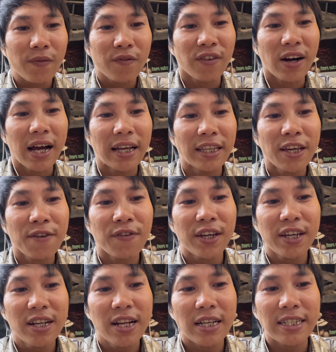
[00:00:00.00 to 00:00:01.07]
và chi
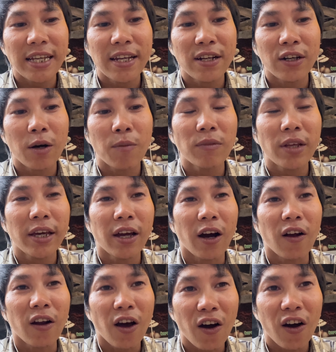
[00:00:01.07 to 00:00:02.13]
phí là sẽ được công ty
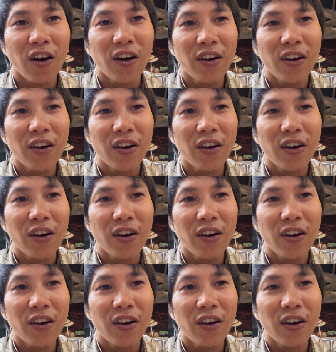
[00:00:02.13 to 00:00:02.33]
họ lo